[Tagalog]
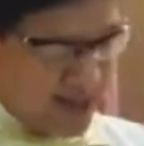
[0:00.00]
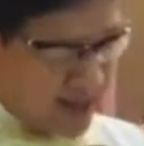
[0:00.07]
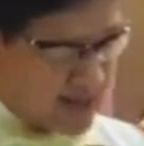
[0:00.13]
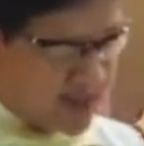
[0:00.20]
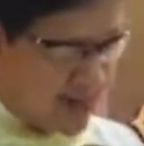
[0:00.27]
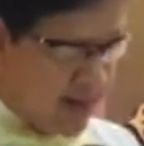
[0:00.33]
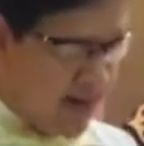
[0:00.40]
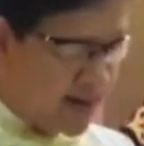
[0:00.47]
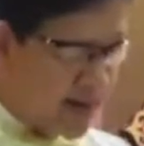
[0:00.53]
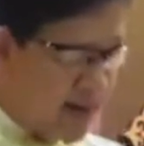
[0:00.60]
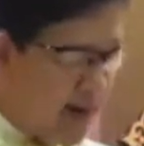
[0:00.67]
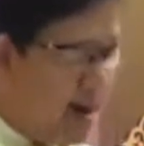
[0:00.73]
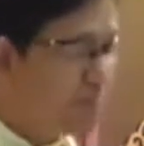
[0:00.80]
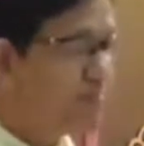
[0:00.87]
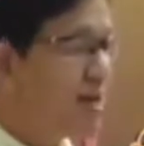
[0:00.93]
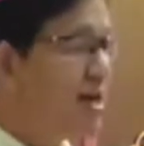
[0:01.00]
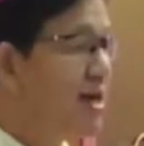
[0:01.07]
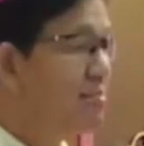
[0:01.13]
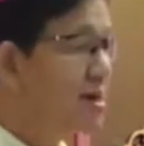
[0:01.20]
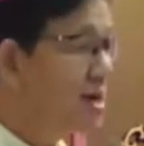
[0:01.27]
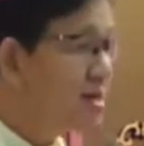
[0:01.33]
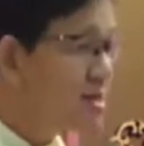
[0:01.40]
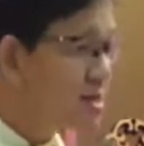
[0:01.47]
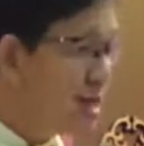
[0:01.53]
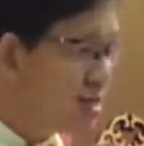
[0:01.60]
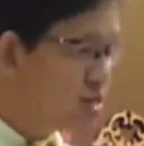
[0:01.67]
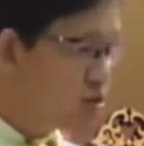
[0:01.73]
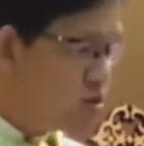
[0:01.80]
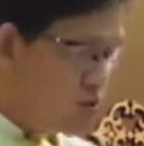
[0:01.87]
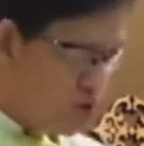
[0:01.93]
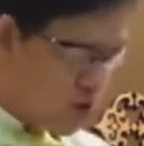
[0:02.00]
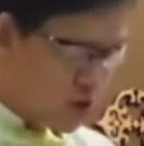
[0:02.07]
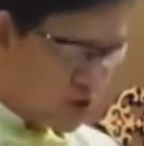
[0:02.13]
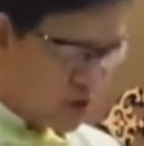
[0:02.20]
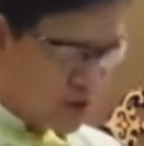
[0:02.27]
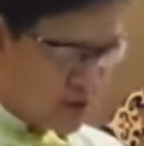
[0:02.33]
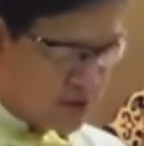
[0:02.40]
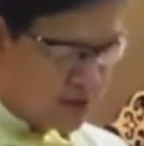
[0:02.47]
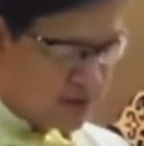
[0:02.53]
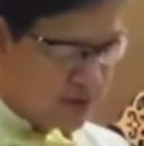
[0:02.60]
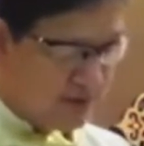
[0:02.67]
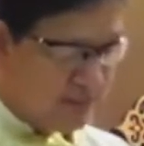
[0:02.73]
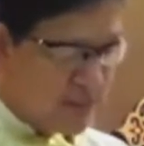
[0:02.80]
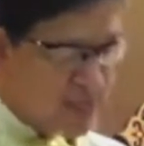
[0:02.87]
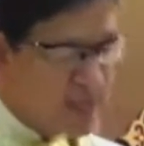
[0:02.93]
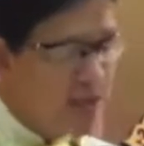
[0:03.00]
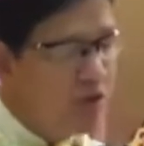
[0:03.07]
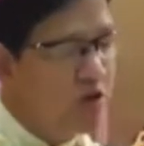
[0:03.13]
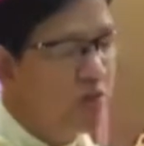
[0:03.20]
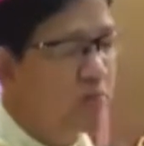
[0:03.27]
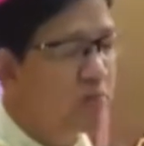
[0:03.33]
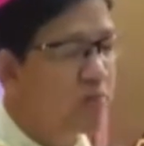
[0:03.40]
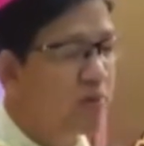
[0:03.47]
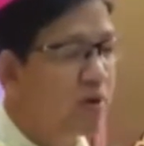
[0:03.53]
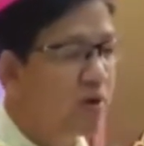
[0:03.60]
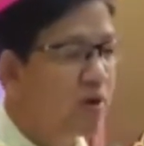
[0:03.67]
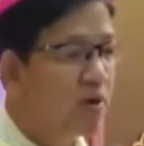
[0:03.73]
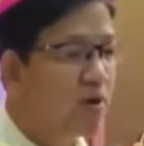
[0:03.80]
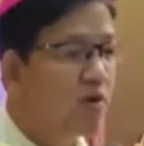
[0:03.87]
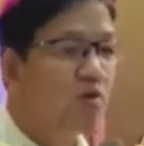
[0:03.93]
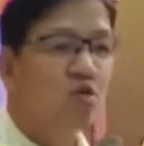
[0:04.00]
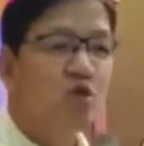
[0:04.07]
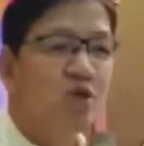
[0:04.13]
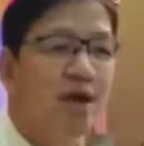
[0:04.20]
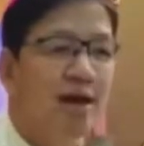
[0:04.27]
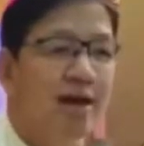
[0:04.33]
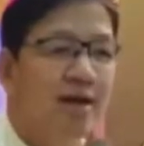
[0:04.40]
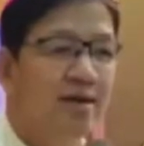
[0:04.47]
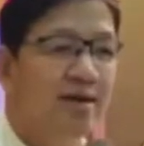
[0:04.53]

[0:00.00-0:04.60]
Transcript: tanan, apil ang mga santos, masayop, ug usahay